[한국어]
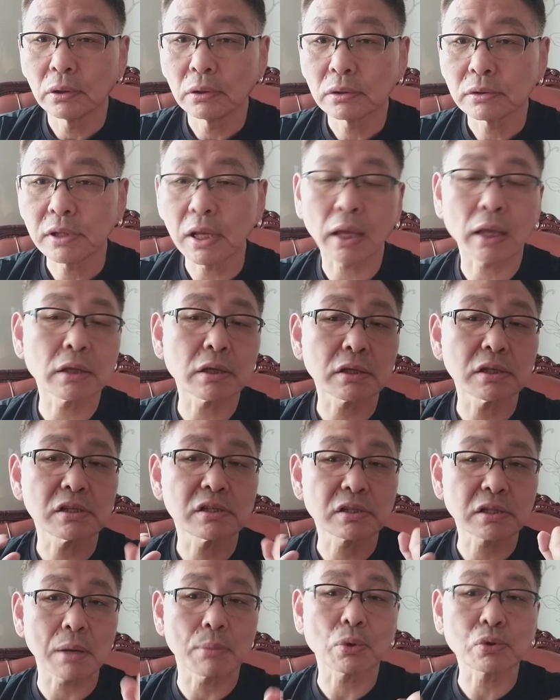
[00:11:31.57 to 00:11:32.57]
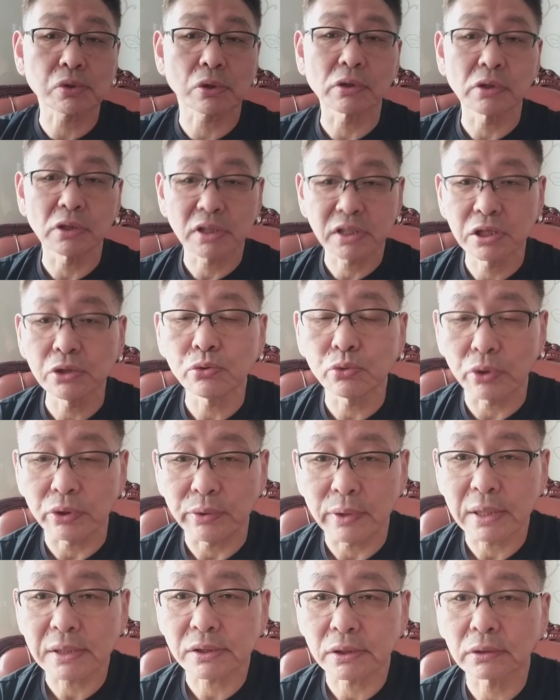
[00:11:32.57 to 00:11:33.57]
세계적인 스타벅서를 키우기
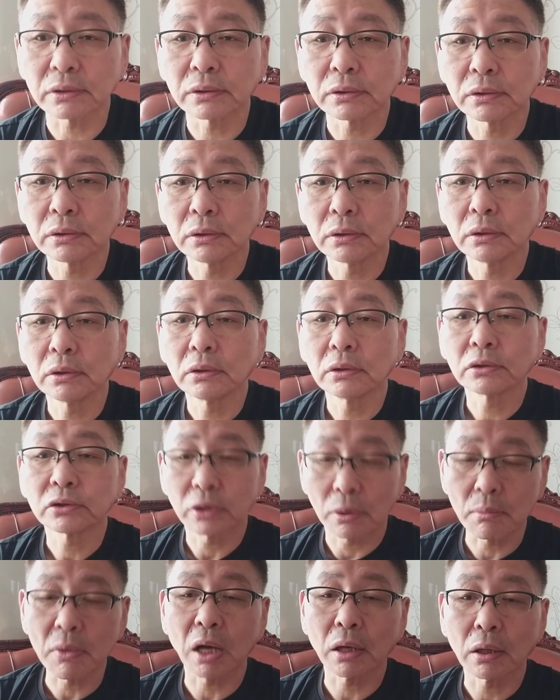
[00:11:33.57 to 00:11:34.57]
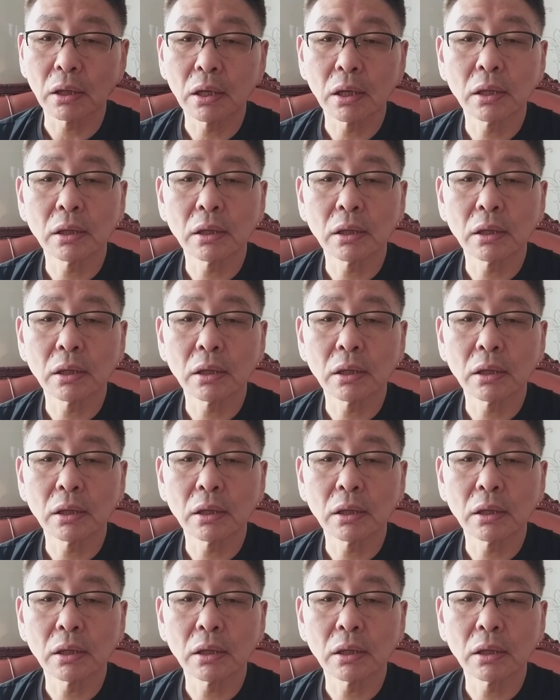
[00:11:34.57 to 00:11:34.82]
위해서 정말